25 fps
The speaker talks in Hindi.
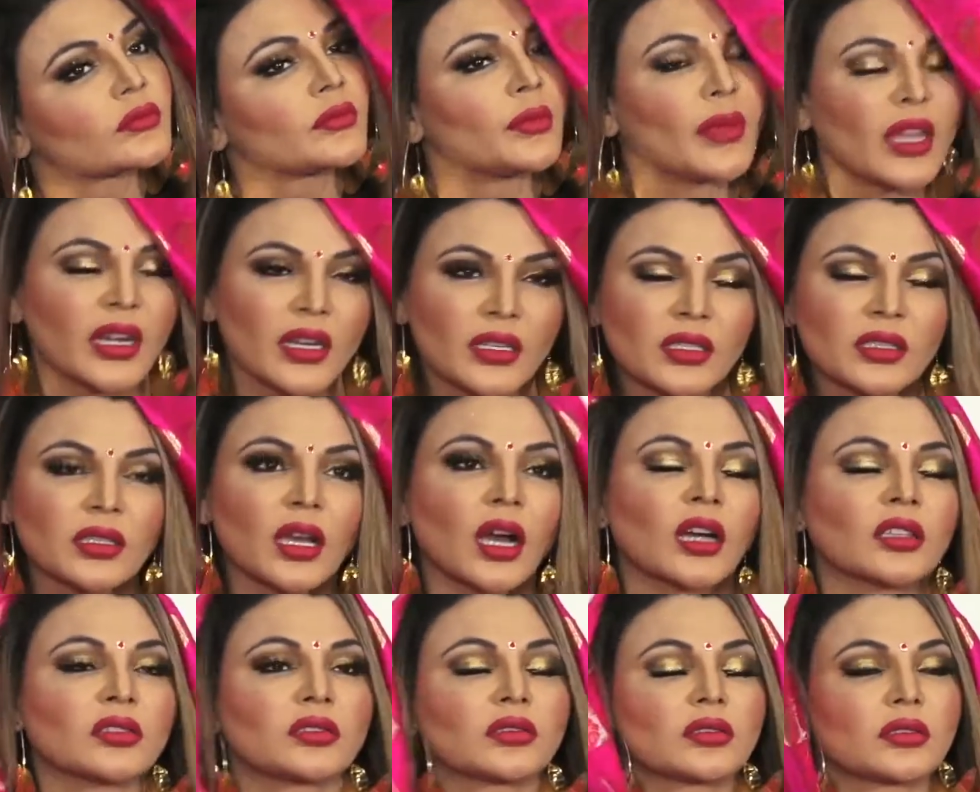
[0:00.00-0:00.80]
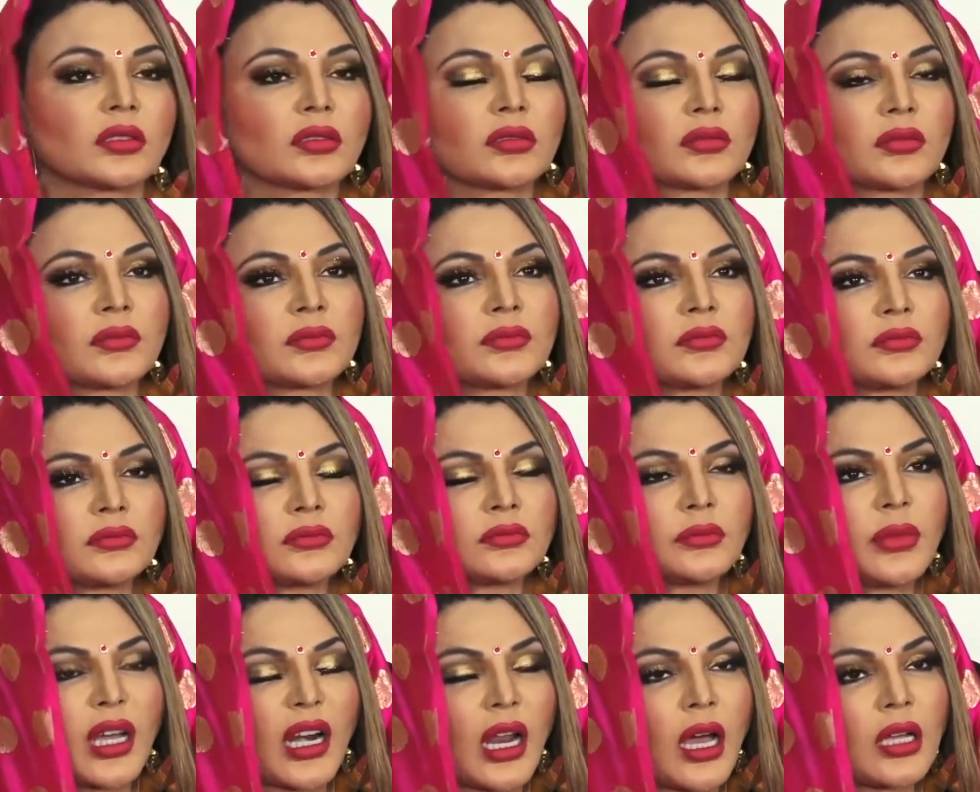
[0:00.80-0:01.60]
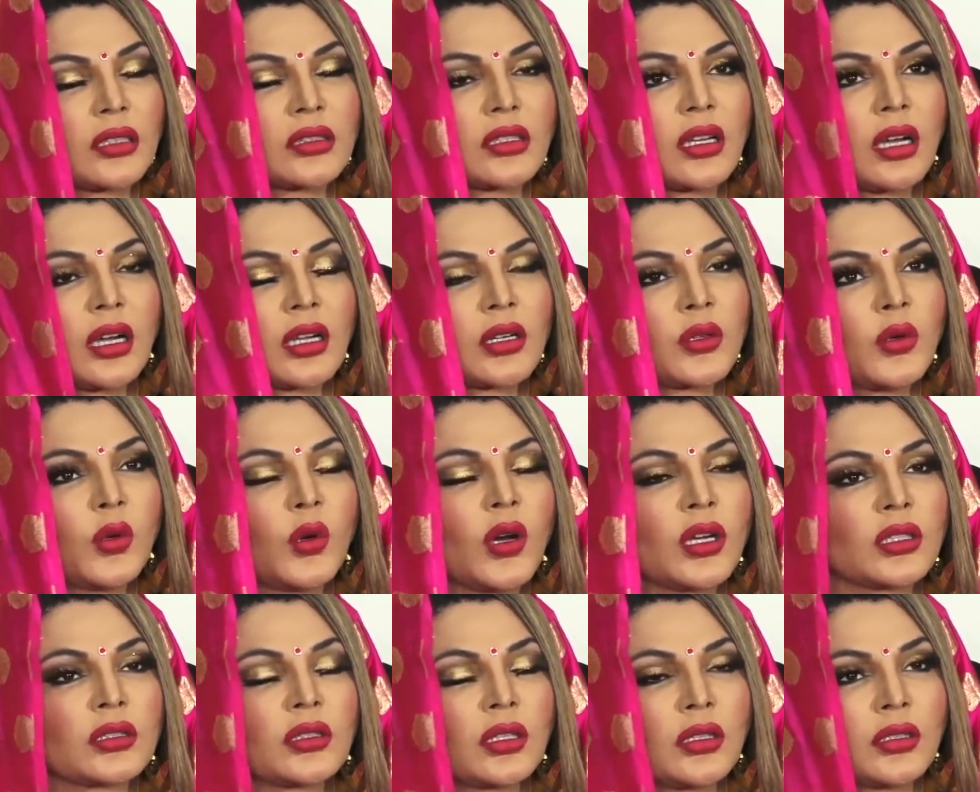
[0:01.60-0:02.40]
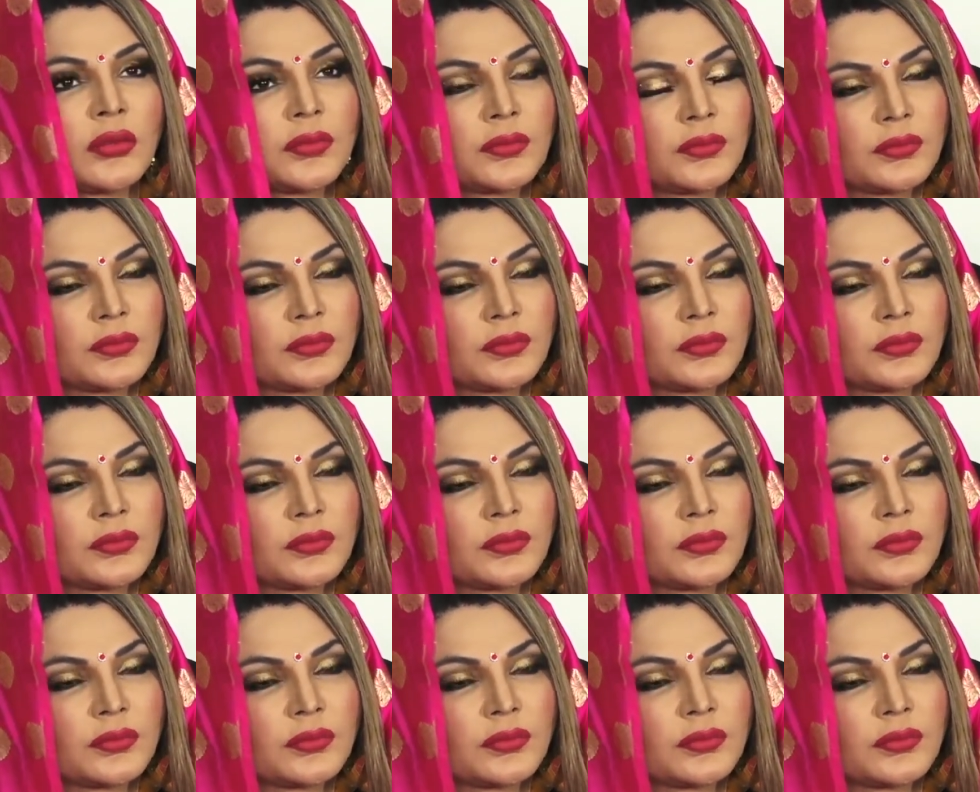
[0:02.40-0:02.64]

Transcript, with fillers: मेरे साथ बलात्कार हुआ था